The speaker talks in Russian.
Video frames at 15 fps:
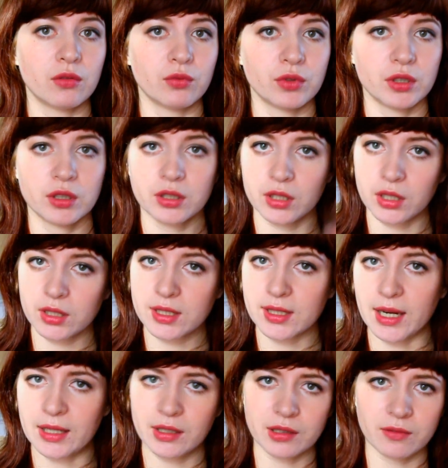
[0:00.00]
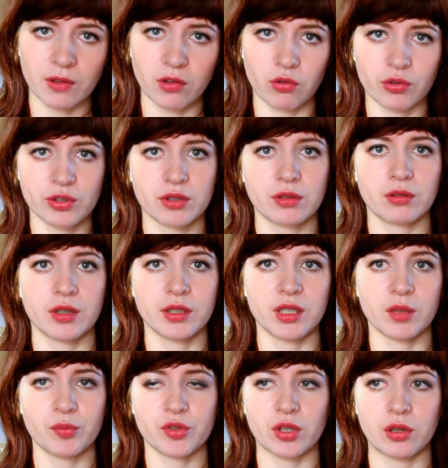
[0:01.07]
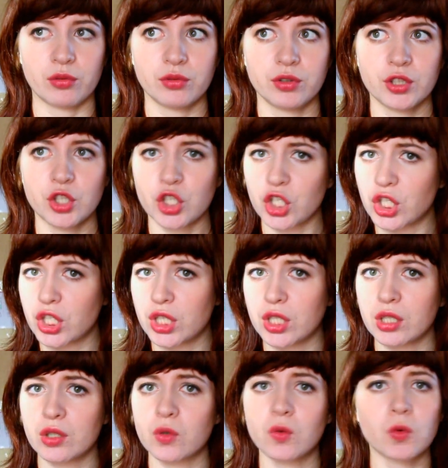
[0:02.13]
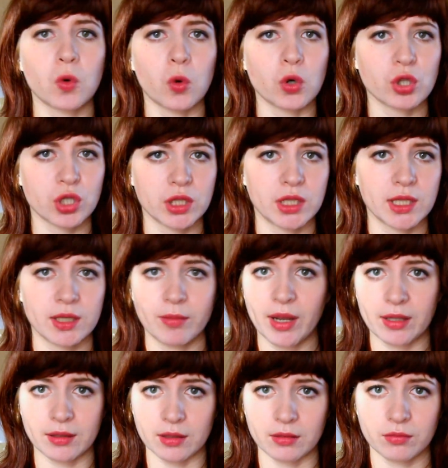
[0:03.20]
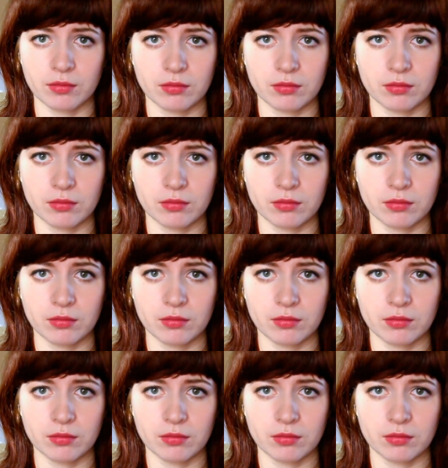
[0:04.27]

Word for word: у них нет сальных волос, они абсолютно чистые, ухоженные ребята,